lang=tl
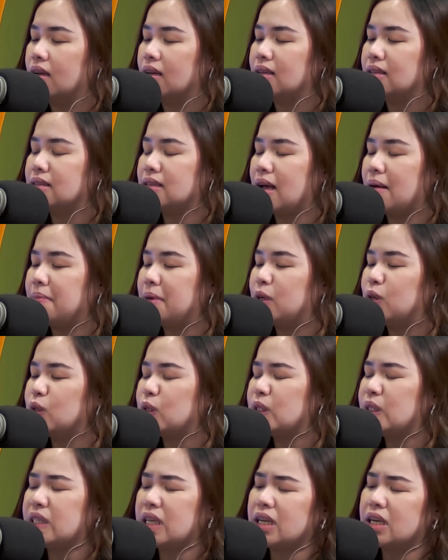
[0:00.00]
Sabi ko
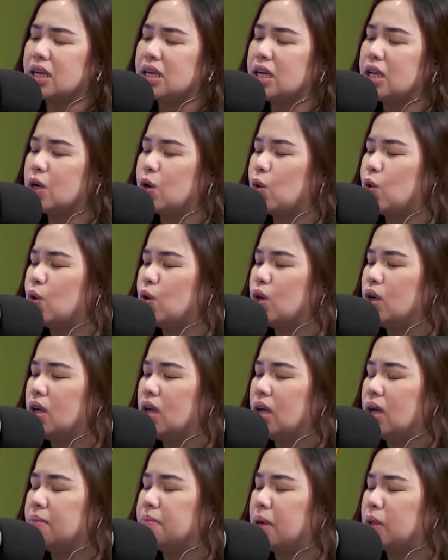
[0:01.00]
sa sarili ko,
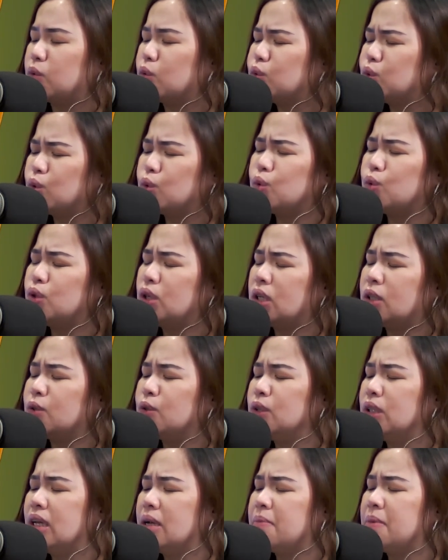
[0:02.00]
matututunan ko
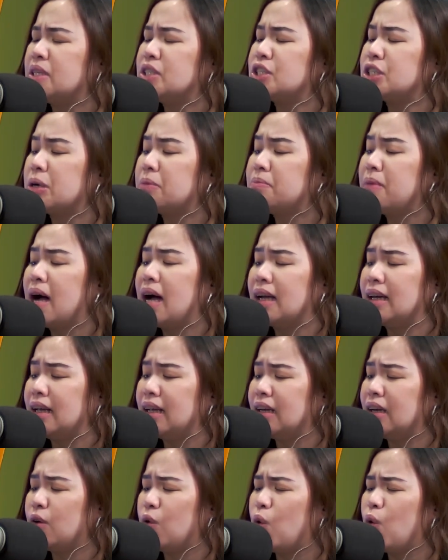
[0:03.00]
din naman siyang
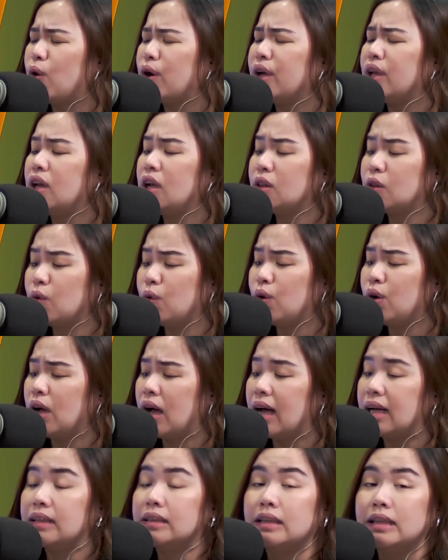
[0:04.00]
mahalin, okay na to,
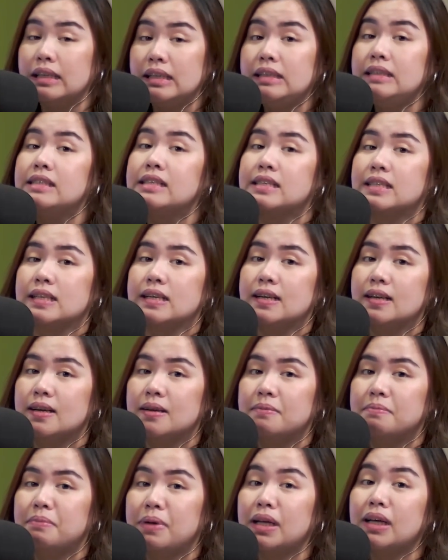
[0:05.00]
at least
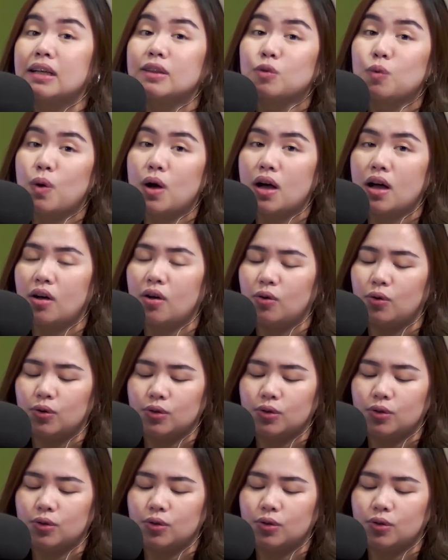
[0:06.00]
may katuwang ako.